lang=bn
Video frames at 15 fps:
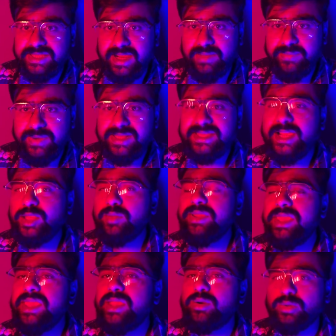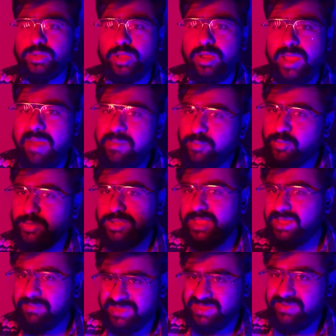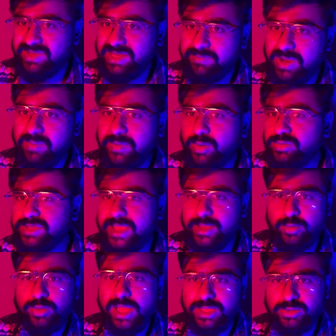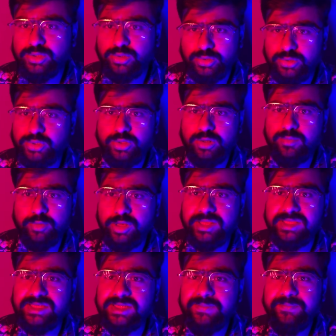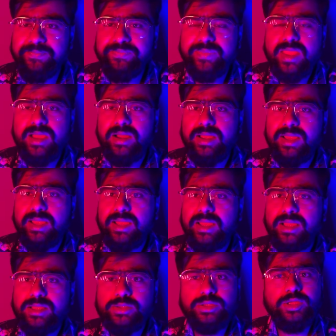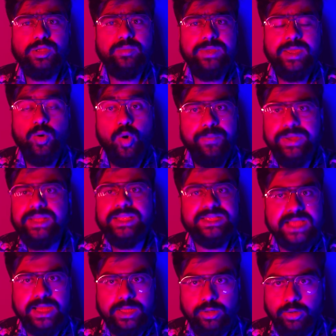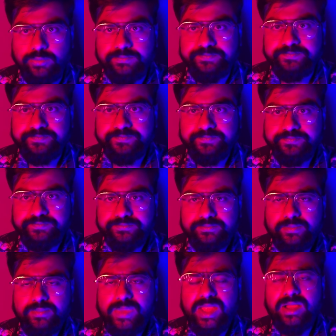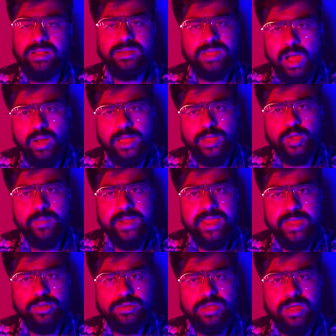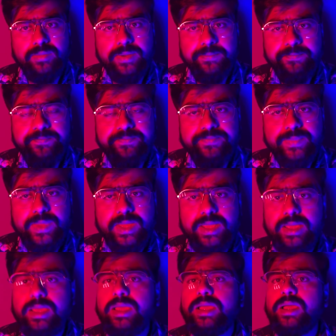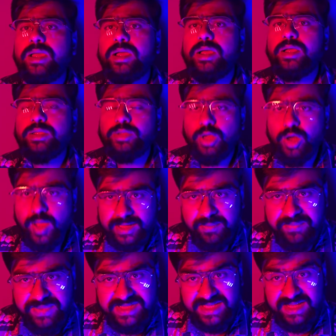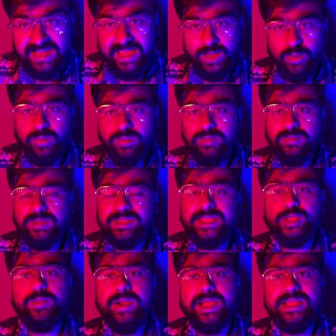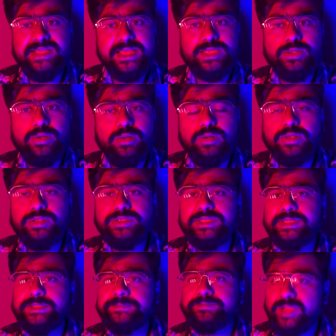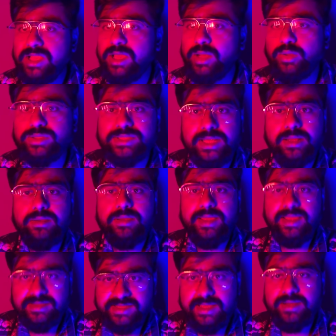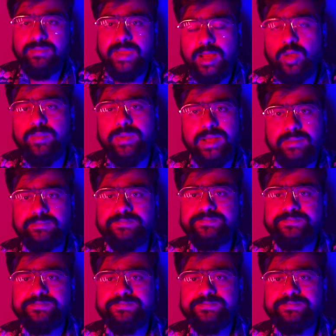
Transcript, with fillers: চাকরি পেলে সেখানে তোমার কী কী করতে হয় আমি প্রত্যেকটা স্পেসিফিক ডিপার্টমেন্ট অনুযায়ী একটু কাজগুলো ছোটো ছোটো করে বলে নিচ্ছি যদি তুমি ওপিডিতে চাকরি করো তাহলে তোমাকে কী করতে হবে ধরো একটা পেশেন্ট এলো সে তোমাকে জিজ্ঞেস করলো যে হ্যালো স্যার স্যার বা হ্যালো ম্যাডাম